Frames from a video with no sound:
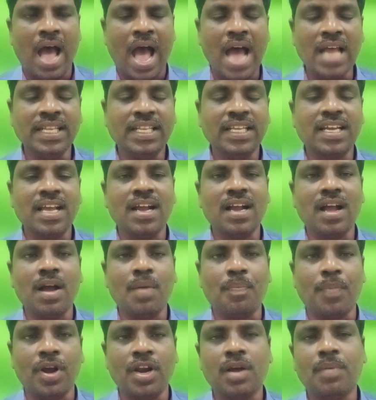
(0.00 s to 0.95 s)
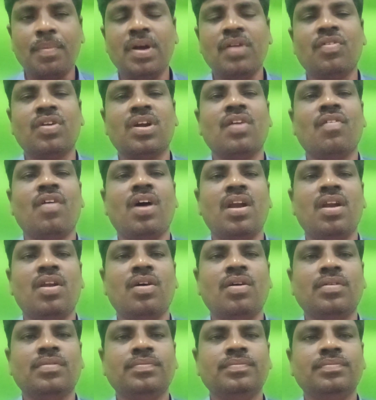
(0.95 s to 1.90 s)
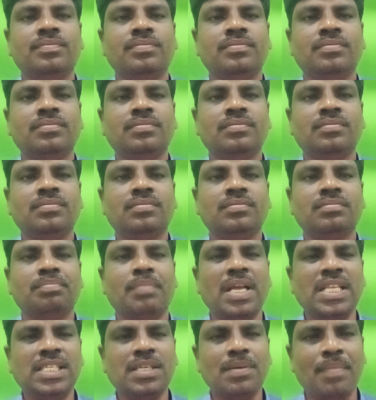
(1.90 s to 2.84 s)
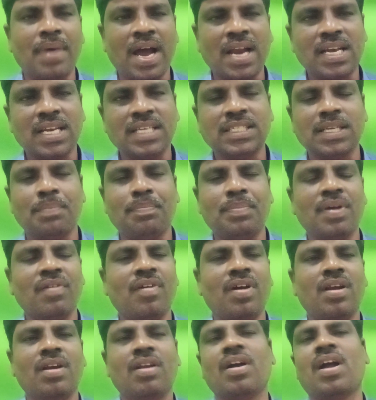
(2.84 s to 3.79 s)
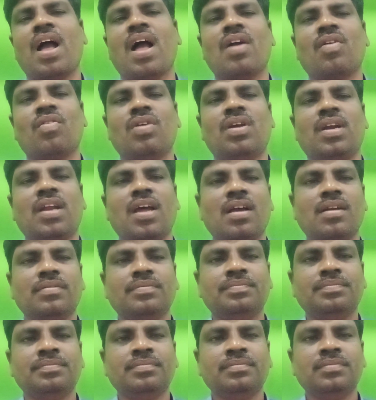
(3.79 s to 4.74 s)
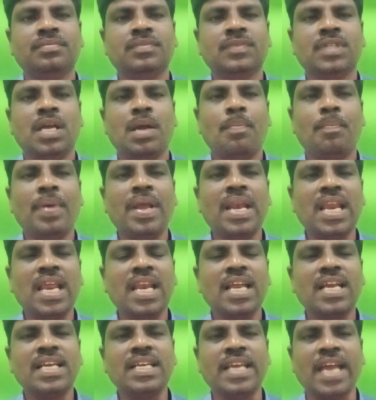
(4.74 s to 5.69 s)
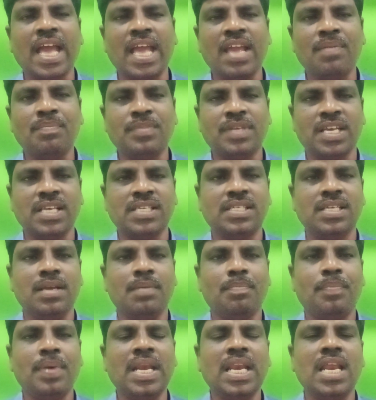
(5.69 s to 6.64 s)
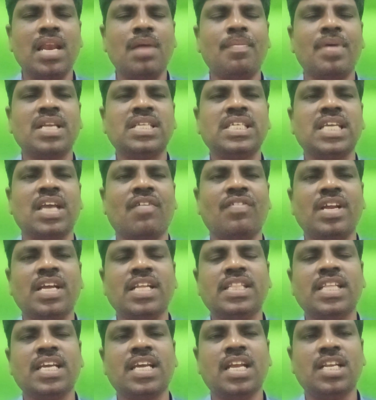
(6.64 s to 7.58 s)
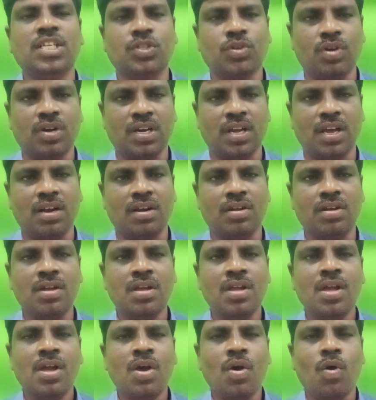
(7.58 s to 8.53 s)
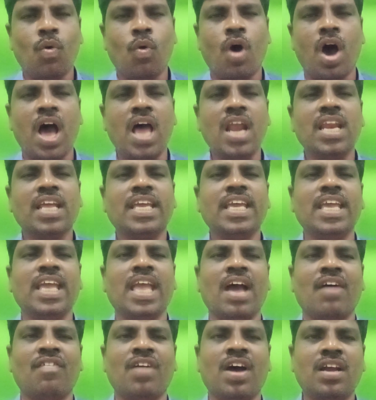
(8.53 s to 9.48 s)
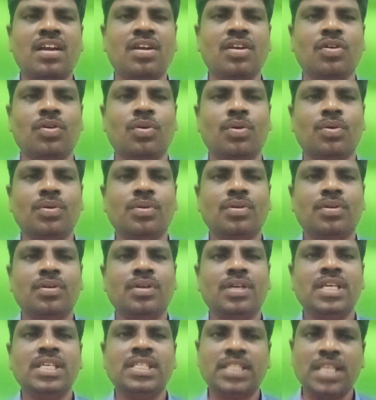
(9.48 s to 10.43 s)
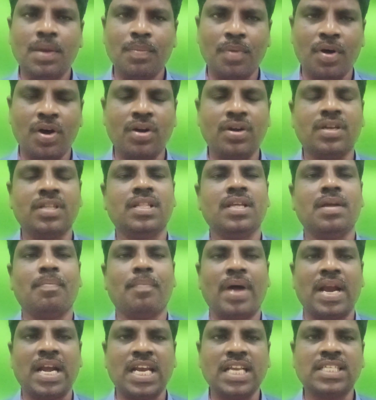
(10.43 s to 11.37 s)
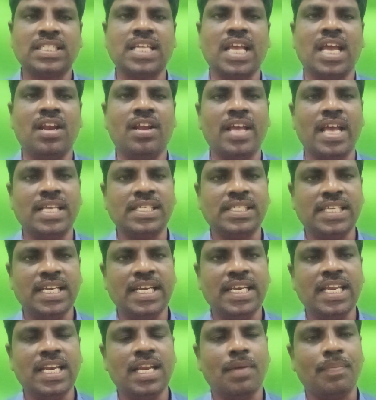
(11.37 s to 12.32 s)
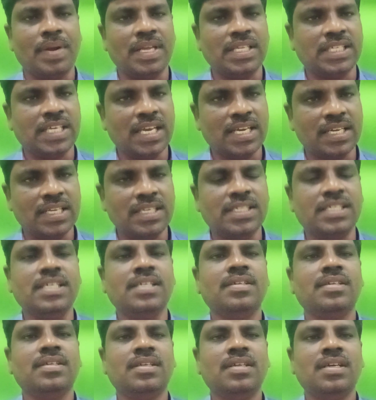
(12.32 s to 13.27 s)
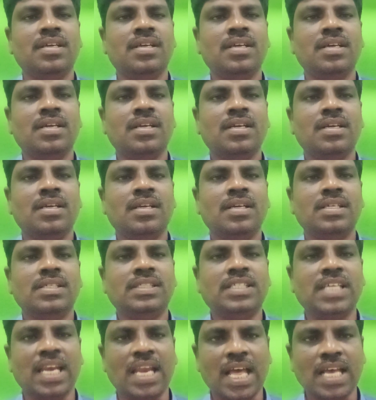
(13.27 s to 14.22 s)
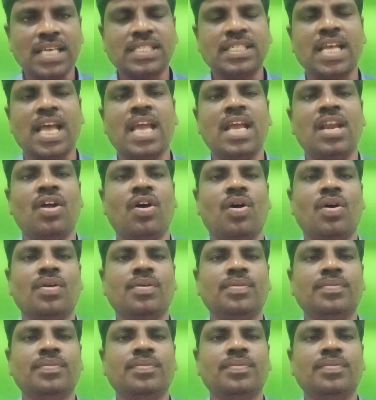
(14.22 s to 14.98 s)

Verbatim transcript: ఆర్థికంగా పలుకుబడి ఉన్నవాళ్ళు మంచి మాటలు చెప్పేవాళ్ళు కాకుండా పిల్లలకి న్యాయం చేసి పిల్లల మనసు ఎవరైతే గెలుచుకుంటారో వాళ్ళకి అవార్డులు ఇస్తే బాగుంటుంది మండల స్థాయిలో ఎస్జీటీలకు ప్రత్యేకించి జిల్లా స్థాయిలో